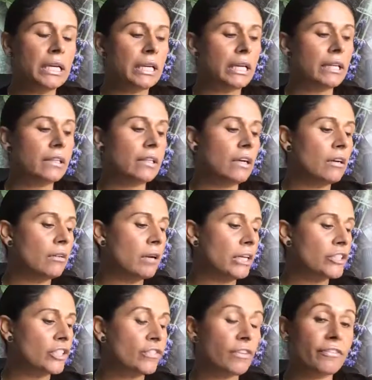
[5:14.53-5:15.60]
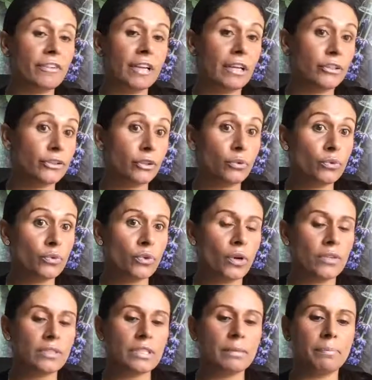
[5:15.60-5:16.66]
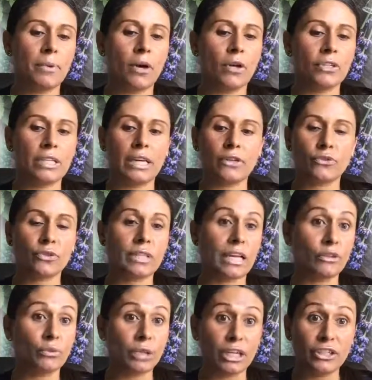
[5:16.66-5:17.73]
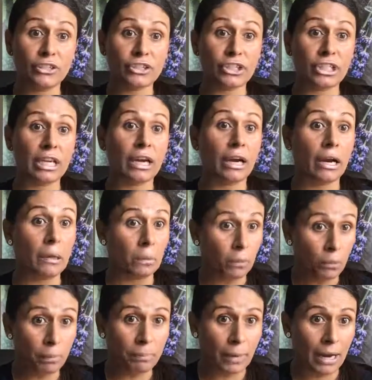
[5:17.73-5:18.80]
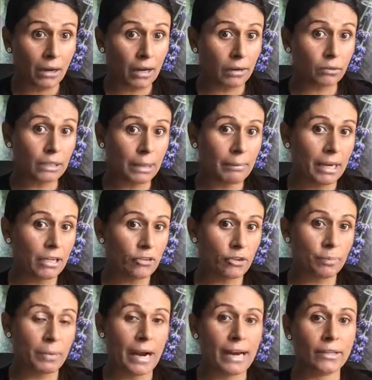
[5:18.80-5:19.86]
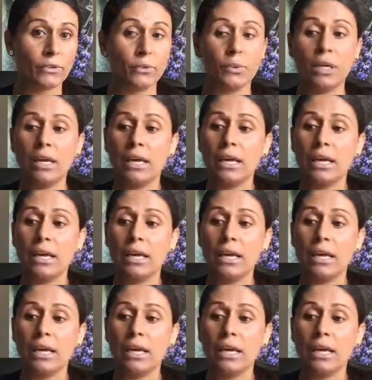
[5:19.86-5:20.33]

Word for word: Então a gente vai falar de alguns olhos que podem ajudar durante o ao trabalho de parto.